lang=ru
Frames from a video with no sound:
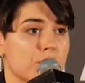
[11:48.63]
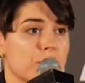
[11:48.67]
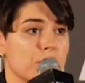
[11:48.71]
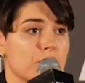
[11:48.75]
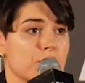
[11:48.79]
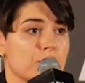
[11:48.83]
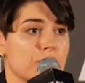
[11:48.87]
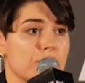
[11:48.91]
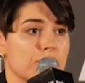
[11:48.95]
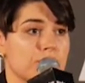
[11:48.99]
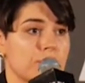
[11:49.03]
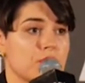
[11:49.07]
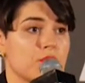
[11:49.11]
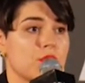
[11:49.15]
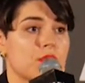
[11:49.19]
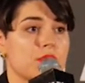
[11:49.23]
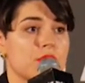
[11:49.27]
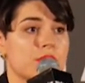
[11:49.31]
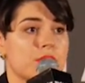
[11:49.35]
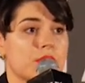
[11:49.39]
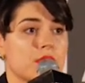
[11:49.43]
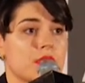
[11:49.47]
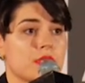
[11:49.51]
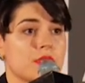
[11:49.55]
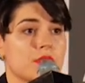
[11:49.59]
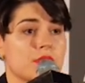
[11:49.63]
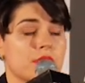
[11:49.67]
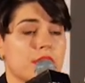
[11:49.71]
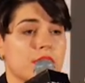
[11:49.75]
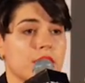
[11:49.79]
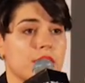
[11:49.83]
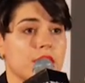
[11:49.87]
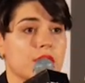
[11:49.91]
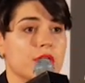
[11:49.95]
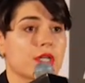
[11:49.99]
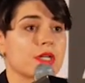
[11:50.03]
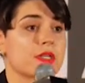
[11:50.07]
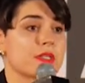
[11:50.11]
Э, в ситуации
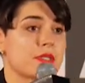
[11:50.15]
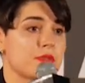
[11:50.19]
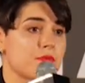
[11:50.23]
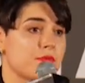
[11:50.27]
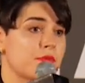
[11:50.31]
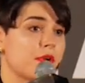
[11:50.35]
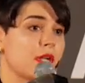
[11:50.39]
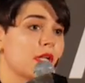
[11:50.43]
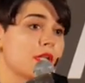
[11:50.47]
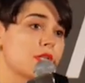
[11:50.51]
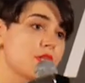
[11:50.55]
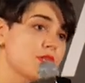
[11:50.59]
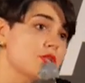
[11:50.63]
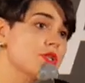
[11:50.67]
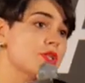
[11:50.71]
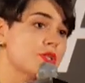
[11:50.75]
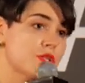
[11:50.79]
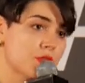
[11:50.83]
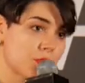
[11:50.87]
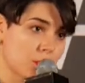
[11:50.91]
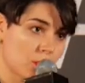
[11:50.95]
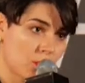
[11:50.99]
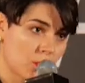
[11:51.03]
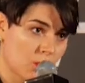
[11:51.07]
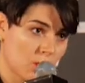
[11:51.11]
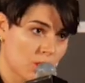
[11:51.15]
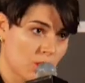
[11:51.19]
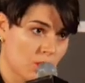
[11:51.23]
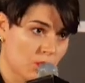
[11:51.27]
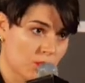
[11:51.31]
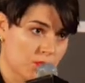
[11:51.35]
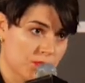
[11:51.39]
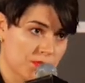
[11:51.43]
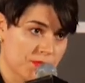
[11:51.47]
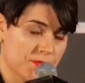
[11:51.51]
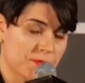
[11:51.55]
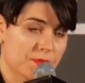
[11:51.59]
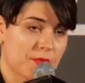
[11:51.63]
таких символических
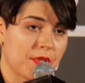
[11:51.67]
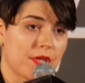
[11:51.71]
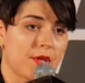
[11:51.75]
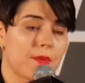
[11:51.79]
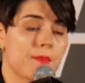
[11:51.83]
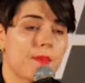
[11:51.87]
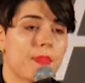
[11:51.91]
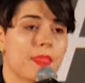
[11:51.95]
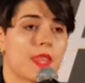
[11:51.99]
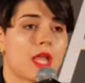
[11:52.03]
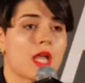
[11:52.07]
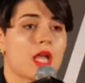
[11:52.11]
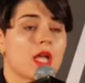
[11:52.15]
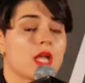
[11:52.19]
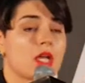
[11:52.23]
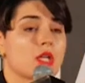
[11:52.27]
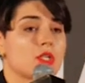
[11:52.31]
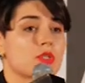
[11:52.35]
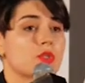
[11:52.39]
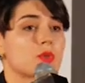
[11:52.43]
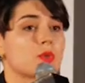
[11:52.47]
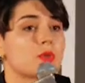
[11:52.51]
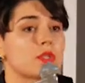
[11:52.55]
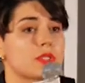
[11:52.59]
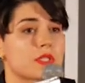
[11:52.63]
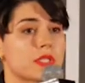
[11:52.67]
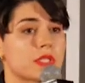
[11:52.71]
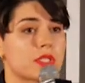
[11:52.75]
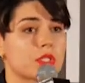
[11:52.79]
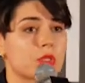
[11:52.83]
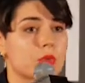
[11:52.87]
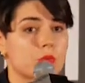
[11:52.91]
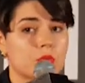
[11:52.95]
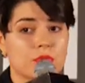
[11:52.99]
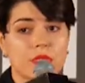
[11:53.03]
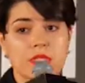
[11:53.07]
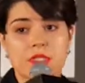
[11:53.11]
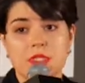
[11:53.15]
угроз, да? с другой стороны,
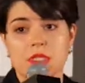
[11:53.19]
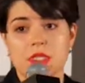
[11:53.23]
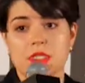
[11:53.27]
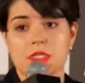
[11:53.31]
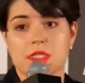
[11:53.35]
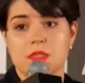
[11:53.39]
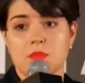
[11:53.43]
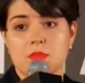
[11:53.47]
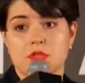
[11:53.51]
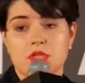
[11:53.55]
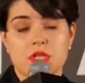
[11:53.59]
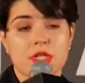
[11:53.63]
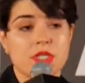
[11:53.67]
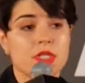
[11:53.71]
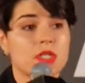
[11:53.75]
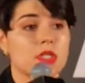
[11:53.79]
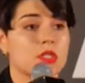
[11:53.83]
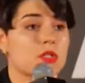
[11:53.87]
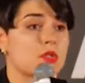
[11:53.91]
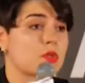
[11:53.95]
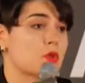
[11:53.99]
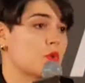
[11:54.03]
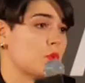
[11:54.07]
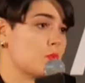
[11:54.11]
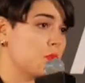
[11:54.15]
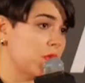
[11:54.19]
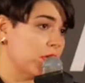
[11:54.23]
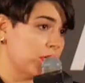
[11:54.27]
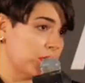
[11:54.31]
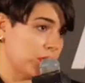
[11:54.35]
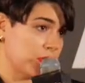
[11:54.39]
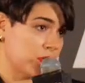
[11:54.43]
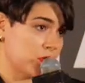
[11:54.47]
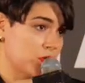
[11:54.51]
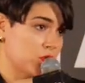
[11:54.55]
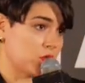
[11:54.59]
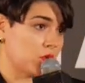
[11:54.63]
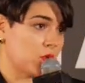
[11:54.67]
у нас есть замечательный инструмент,
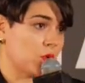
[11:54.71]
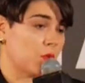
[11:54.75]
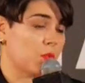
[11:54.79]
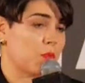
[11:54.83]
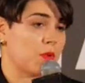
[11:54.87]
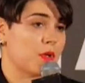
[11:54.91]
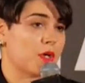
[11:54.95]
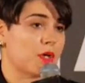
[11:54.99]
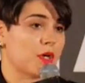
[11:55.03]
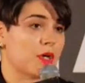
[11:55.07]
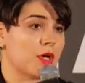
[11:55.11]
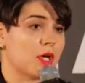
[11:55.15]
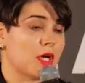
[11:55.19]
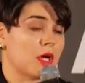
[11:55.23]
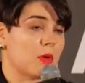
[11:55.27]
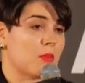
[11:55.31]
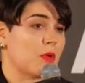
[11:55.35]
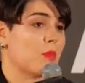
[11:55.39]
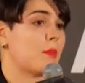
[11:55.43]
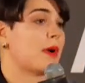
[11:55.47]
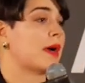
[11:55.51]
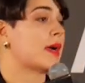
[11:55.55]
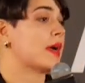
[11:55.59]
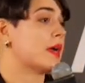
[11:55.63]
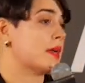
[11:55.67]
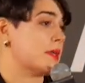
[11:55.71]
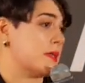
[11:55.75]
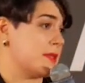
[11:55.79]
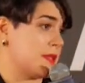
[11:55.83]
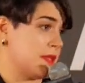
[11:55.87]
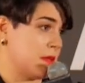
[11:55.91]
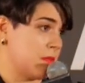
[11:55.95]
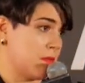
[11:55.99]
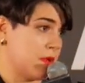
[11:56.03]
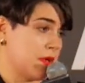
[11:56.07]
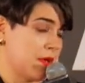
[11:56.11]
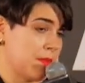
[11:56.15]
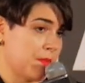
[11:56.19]
чтобы помогать
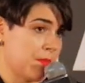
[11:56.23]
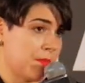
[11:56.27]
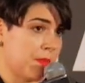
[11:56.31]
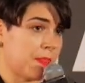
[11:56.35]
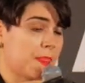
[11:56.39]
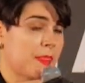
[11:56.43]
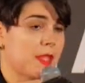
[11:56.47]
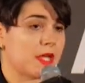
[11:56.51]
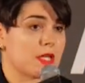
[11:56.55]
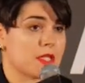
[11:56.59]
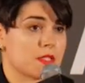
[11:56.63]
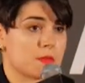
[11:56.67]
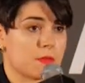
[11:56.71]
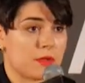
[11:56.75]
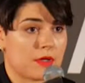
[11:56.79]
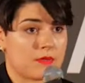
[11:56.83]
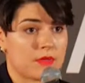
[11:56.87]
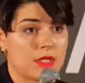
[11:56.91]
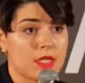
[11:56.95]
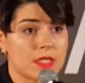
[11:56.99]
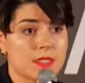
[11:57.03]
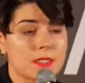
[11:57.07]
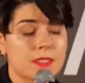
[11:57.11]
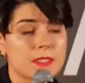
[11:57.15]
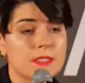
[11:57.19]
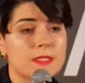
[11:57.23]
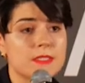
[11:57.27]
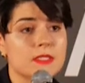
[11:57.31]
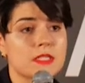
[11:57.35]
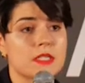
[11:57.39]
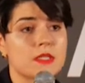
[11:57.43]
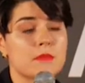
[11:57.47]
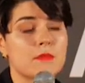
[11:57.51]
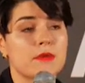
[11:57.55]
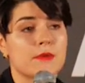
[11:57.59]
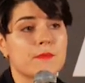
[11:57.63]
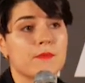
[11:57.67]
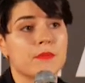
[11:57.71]
себе а, справляться с
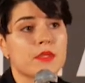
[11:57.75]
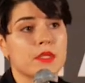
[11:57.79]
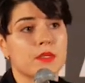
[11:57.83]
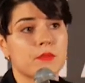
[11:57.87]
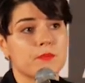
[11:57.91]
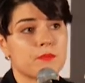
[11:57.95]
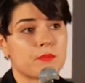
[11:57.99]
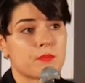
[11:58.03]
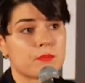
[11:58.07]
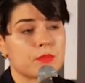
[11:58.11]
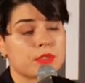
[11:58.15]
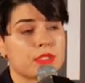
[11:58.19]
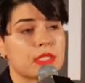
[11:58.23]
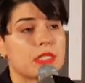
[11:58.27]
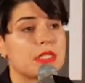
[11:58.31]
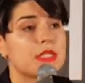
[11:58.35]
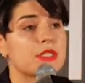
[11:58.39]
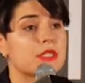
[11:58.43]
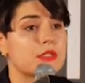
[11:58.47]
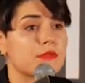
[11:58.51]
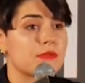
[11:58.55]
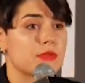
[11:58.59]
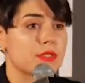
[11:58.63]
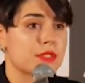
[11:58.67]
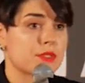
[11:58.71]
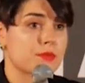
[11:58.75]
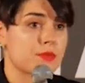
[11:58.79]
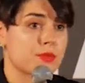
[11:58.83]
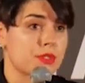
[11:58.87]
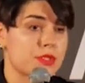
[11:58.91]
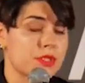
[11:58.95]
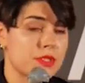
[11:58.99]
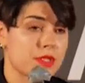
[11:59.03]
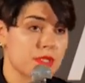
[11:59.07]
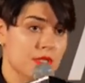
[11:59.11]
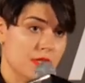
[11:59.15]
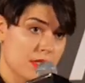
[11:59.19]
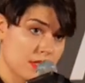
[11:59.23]
ними и моделировать свой
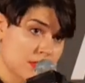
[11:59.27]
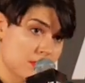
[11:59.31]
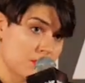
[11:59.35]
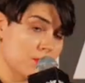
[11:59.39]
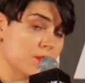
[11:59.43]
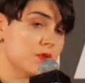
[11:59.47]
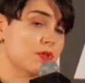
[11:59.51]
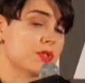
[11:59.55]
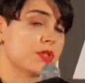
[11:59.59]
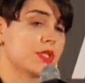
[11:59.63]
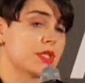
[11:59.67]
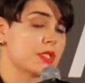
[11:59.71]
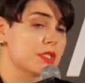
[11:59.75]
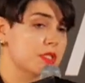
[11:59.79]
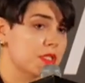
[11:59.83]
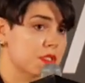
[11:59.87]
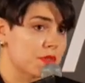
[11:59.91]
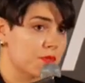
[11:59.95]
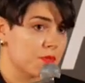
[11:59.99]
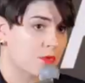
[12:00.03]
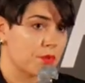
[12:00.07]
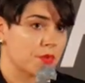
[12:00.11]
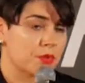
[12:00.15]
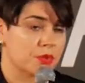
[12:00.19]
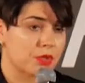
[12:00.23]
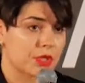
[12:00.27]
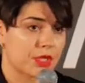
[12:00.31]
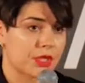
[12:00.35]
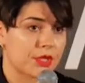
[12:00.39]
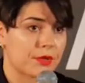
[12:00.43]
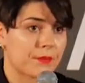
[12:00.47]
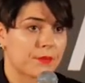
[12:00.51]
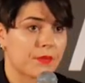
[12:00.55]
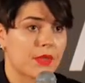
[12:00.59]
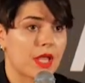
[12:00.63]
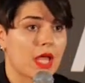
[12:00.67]
стрессовый отклик.